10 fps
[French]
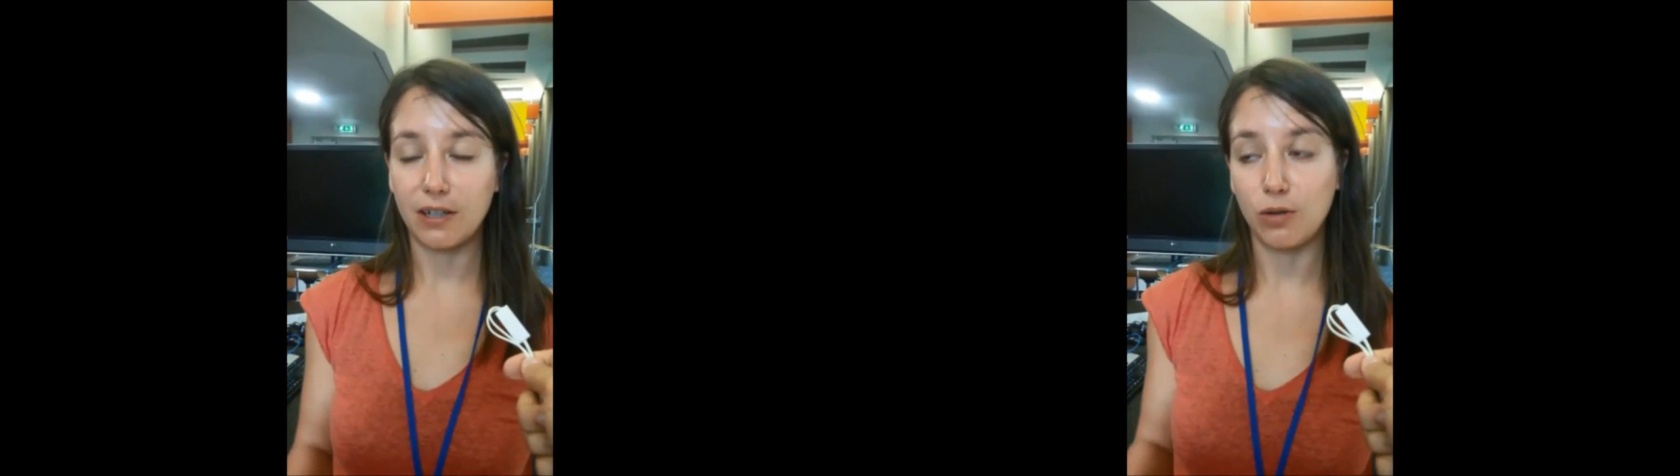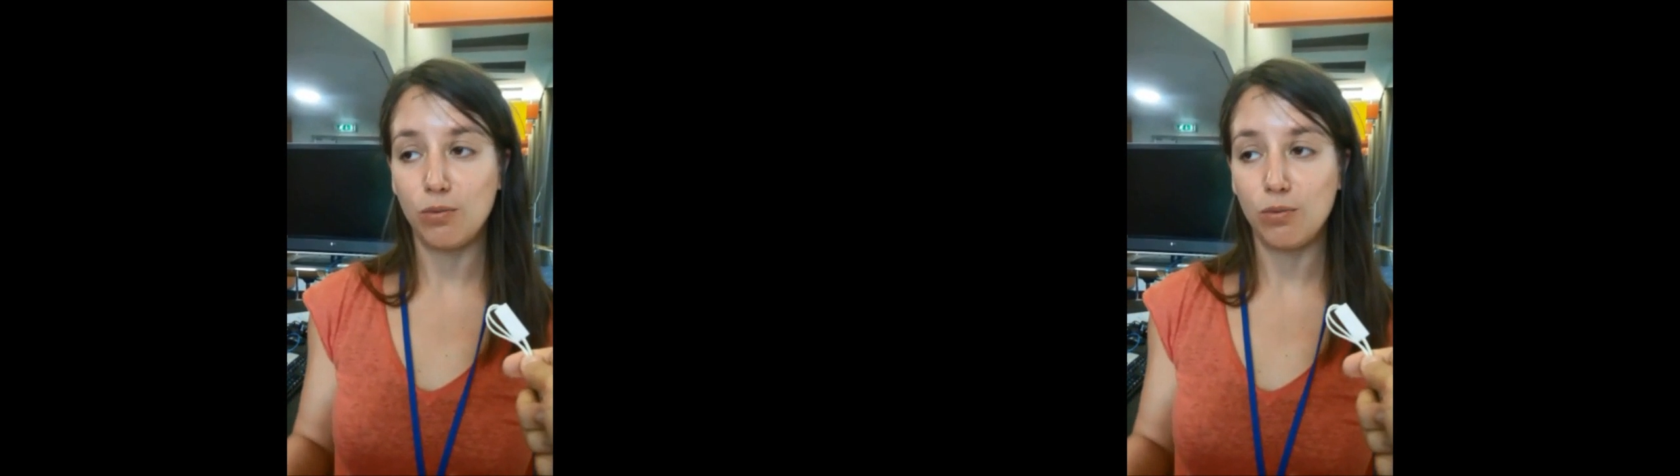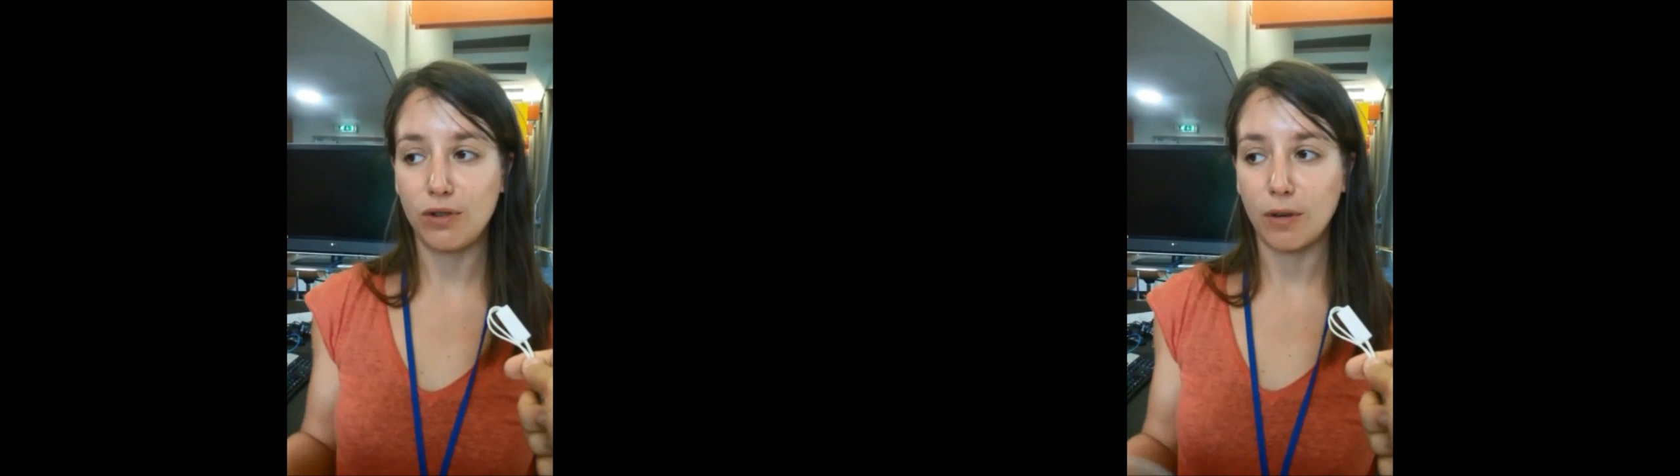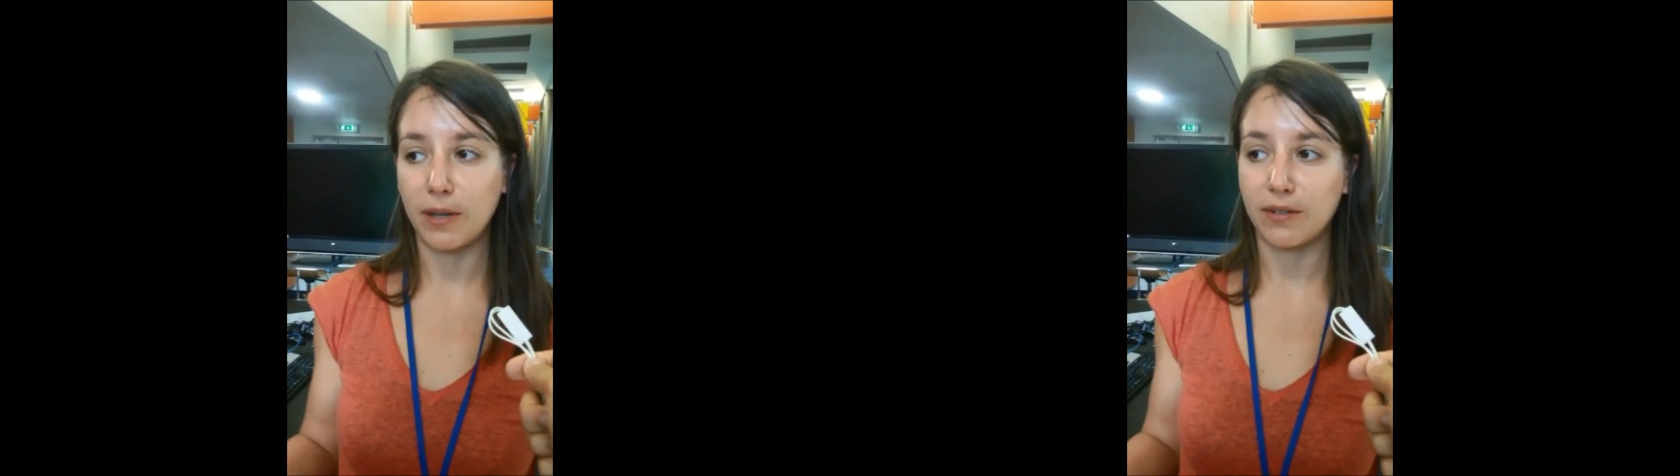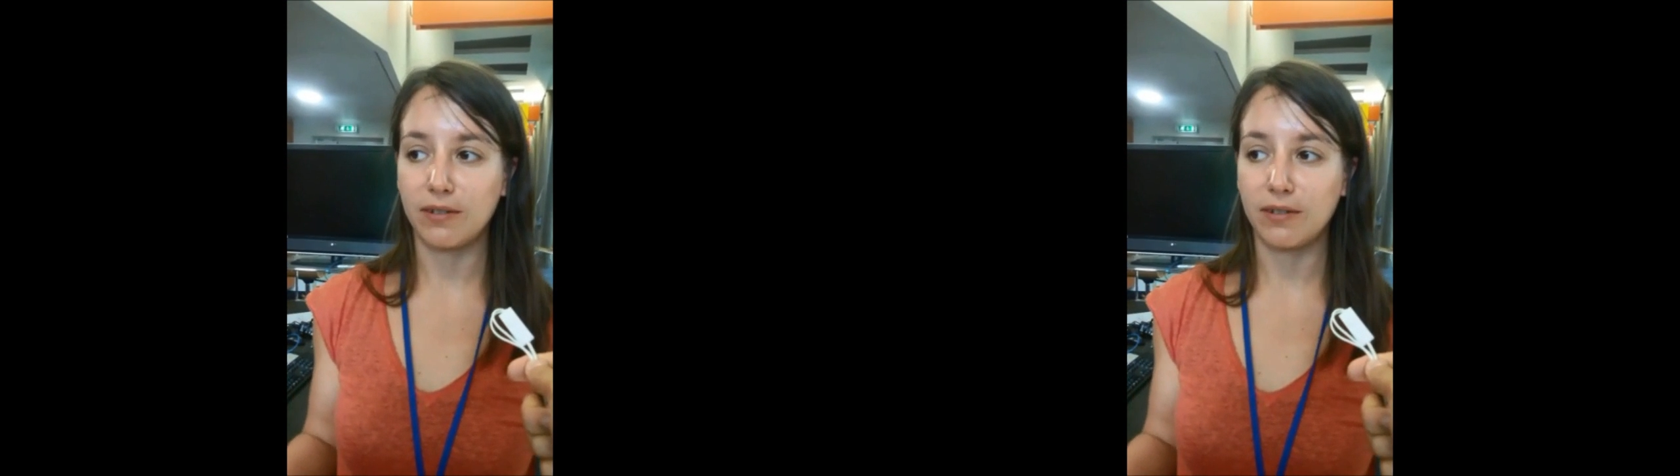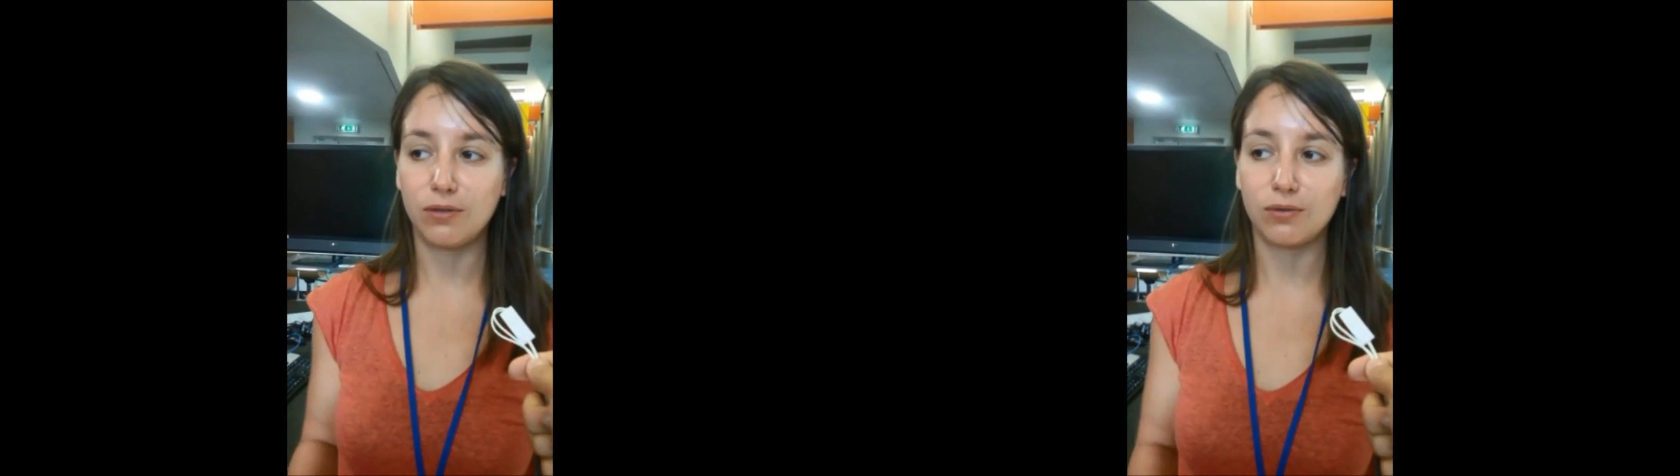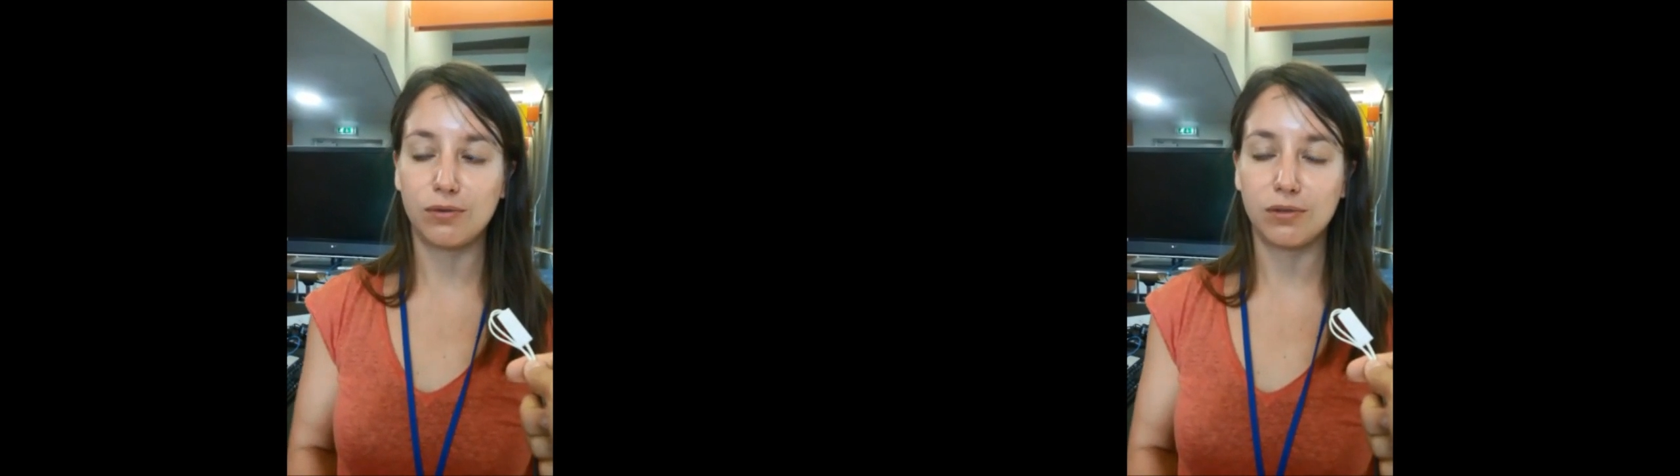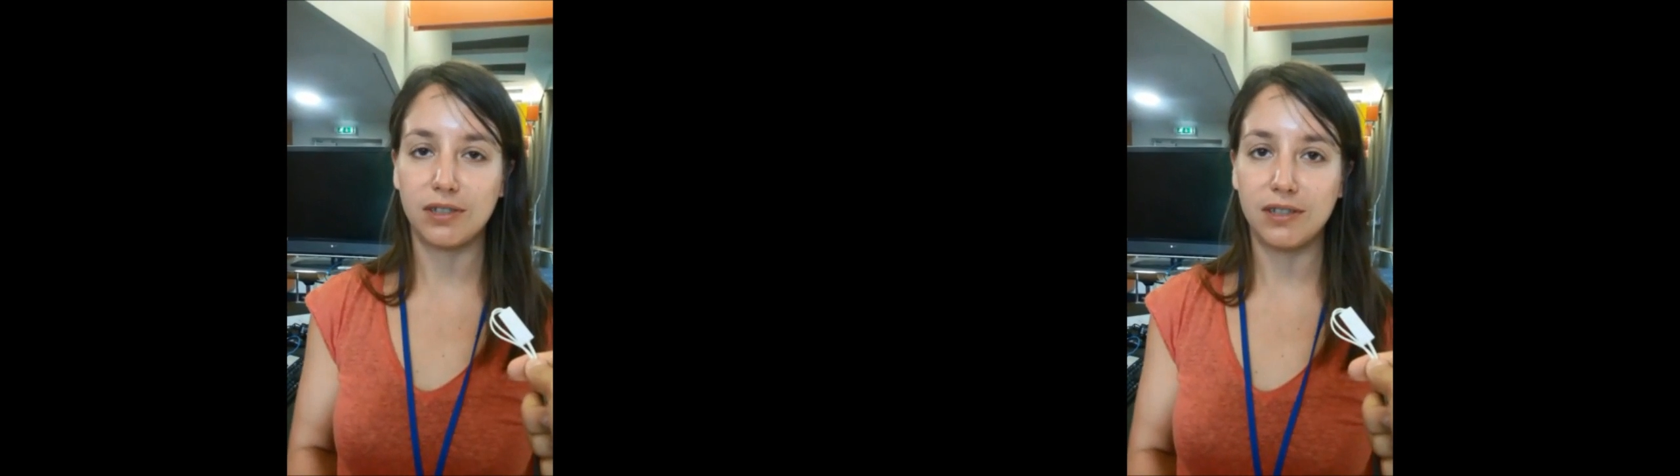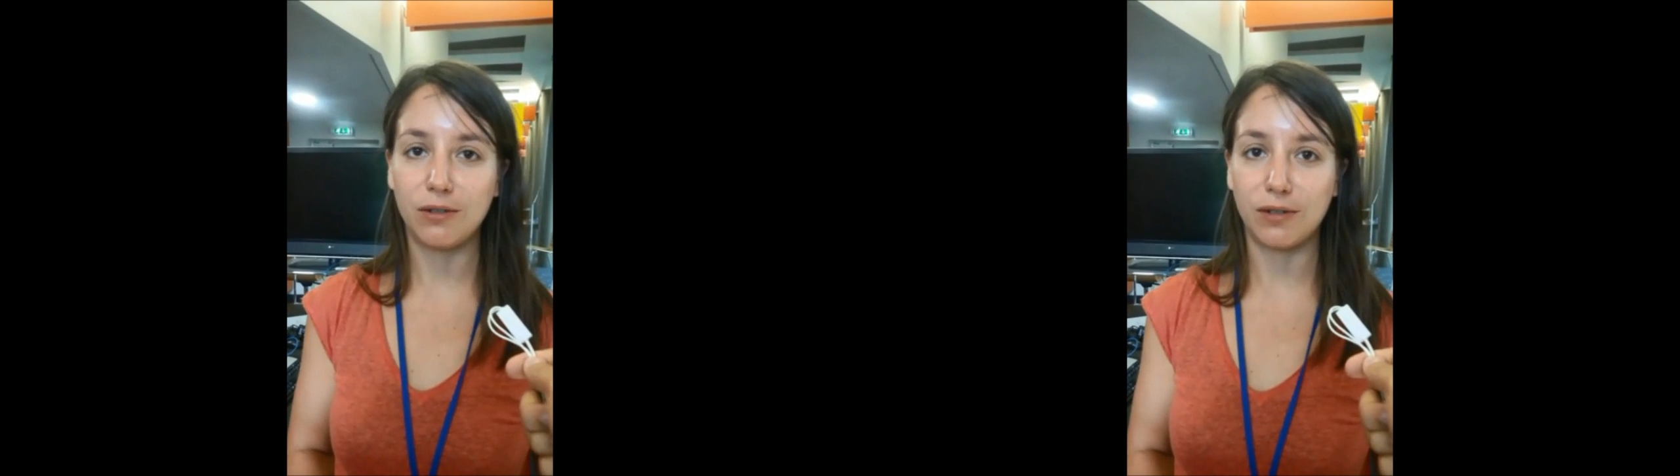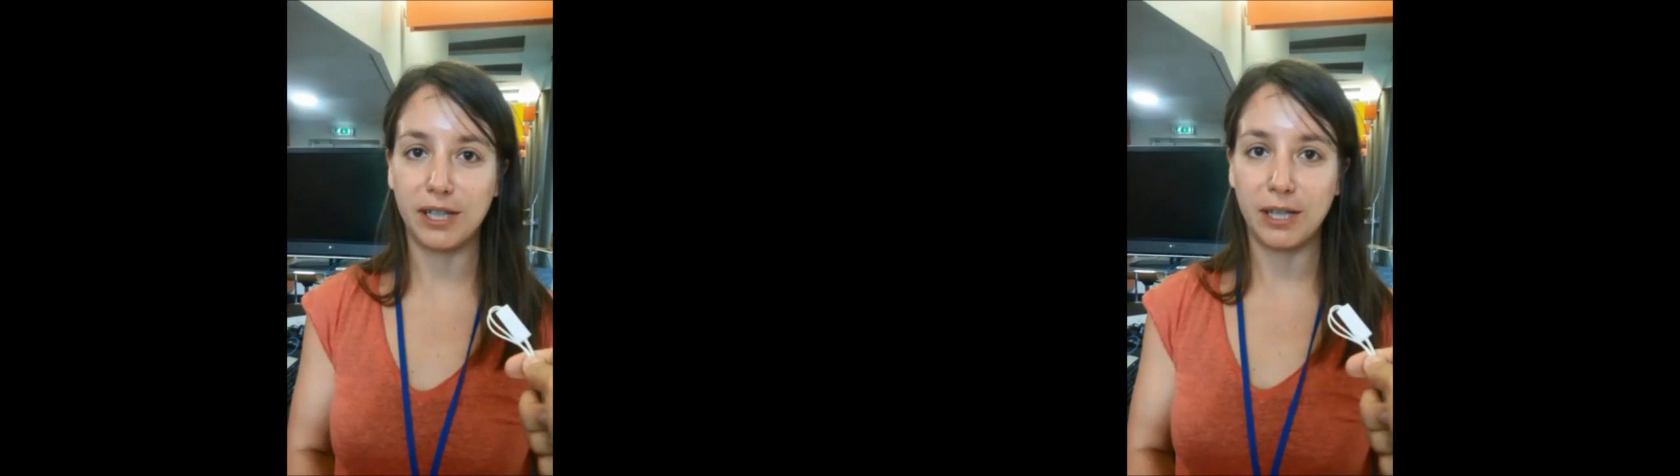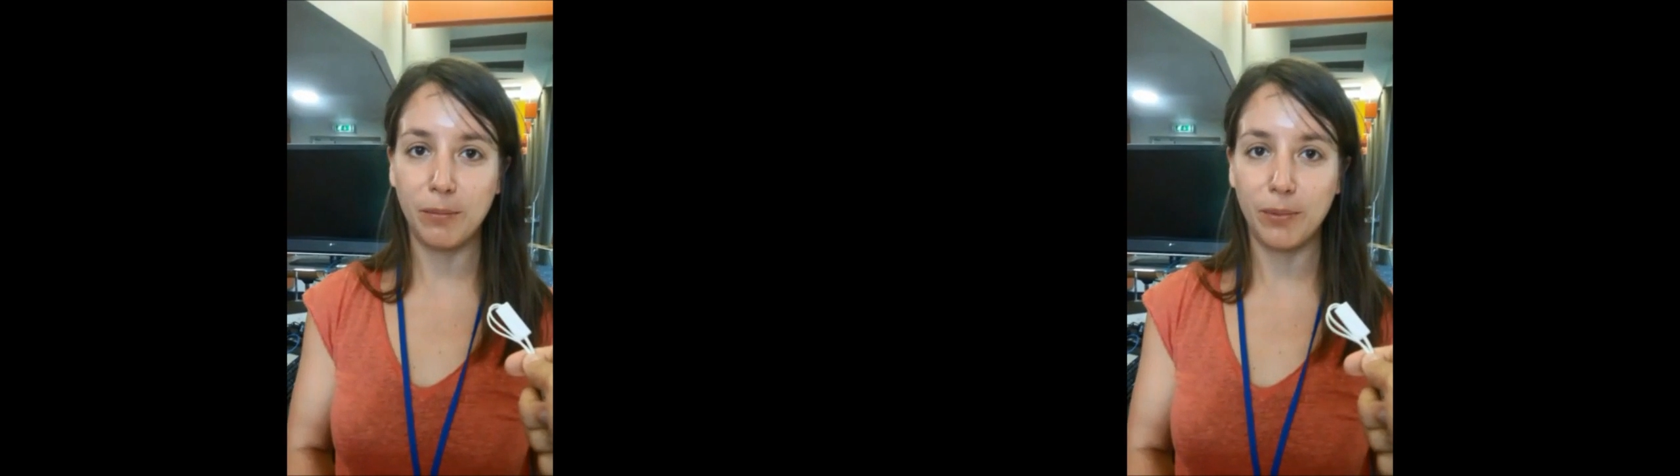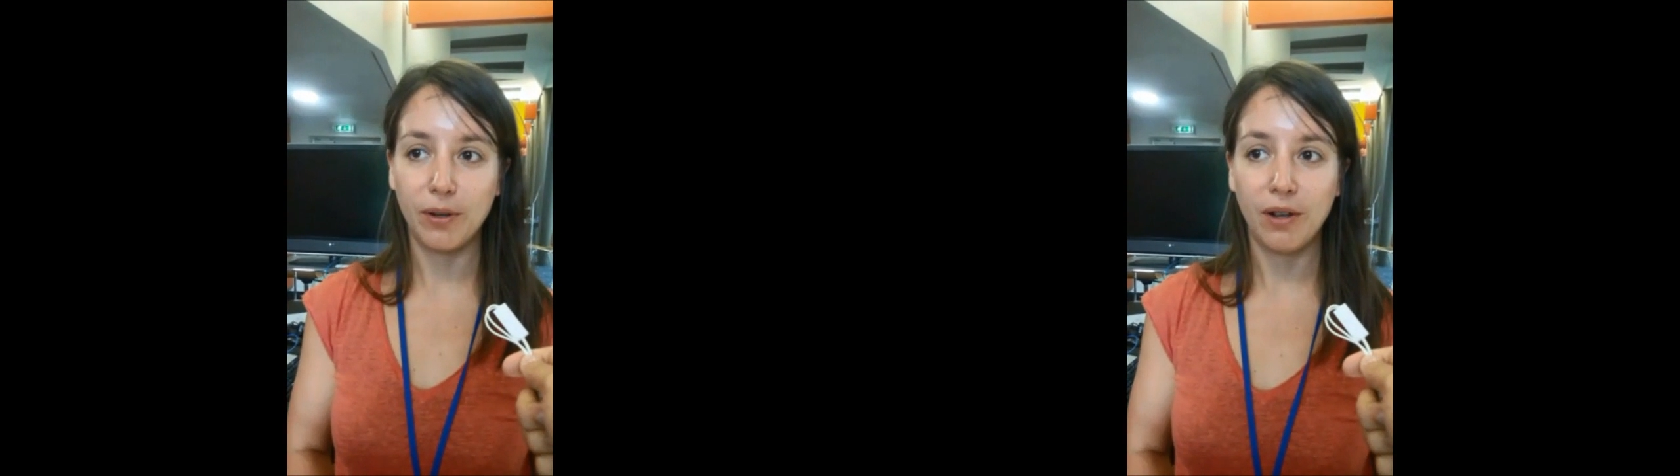il y a eu plusieurs personnes qui sont succédées dans l'équipe.